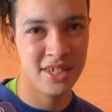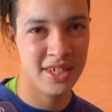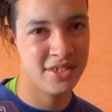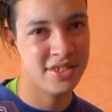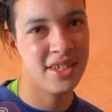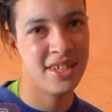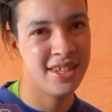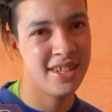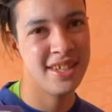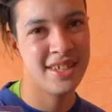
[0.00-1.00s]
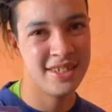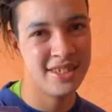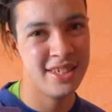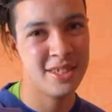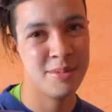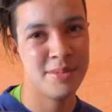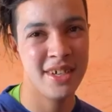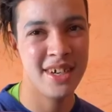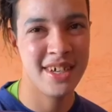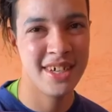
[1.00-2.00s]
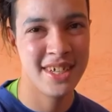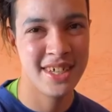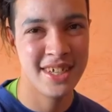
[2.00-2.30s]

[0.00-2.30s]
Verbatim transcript: شي حاجة تحس بيها